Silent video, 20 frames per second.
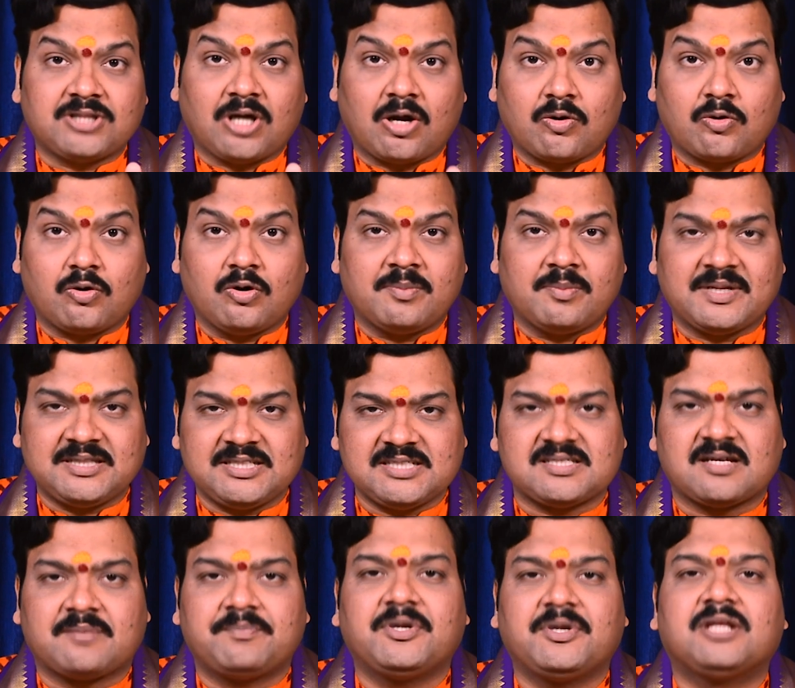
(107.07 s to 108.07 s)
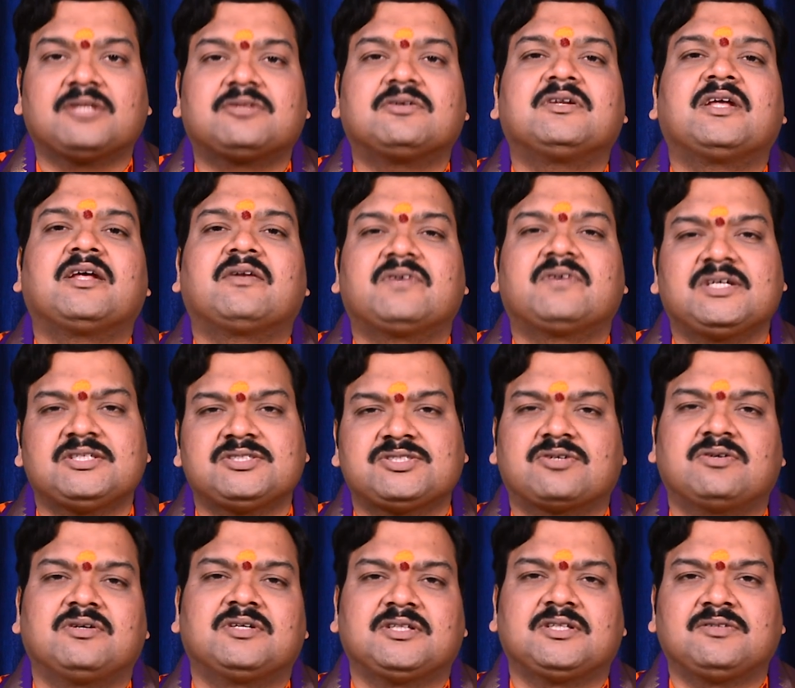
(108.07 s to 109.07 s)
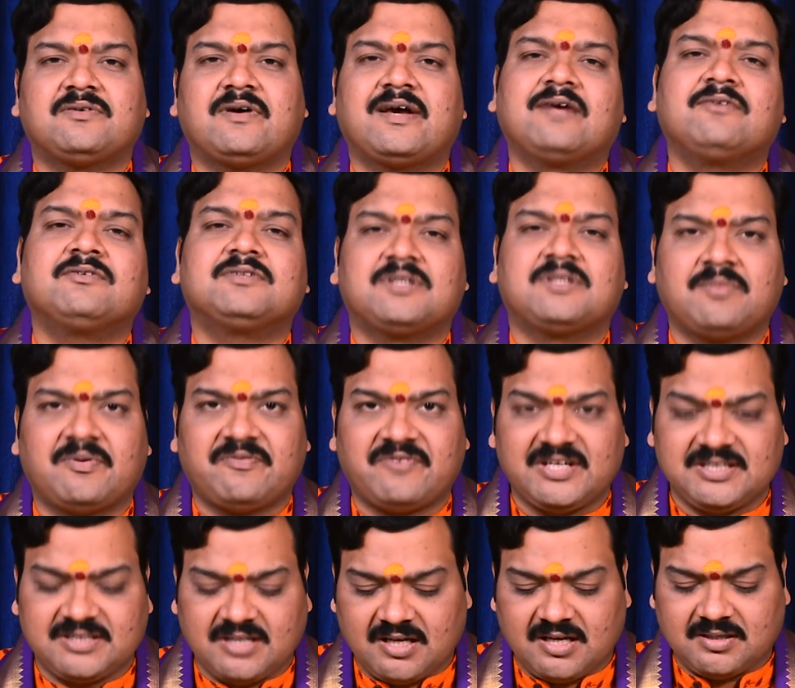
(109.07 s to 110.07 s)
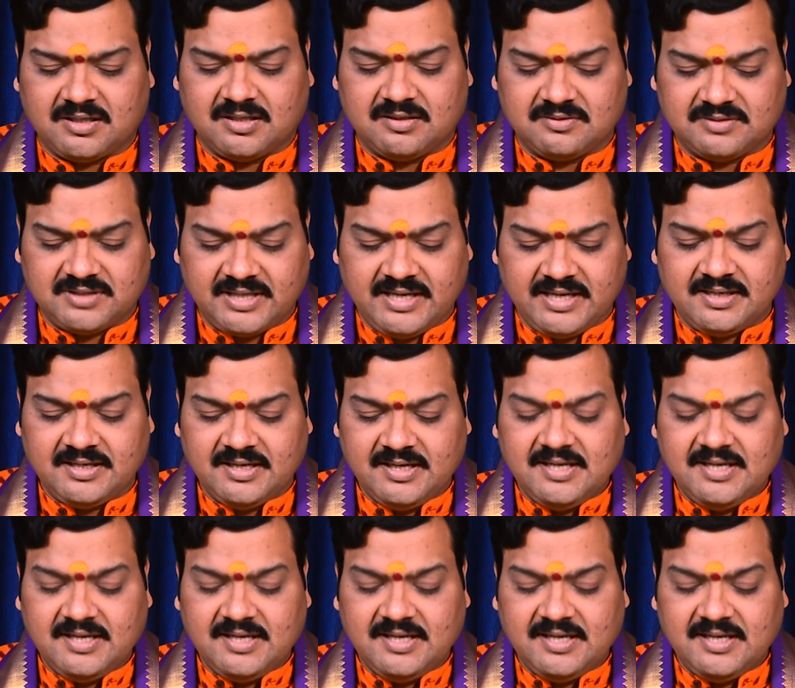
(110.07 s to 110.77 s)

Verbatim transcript: తక్కువ మంది సభ్యులతో నిర్వహించుకోవడం ద్వారా ఉత్తమ ఫలితాలు కలుగుతాయి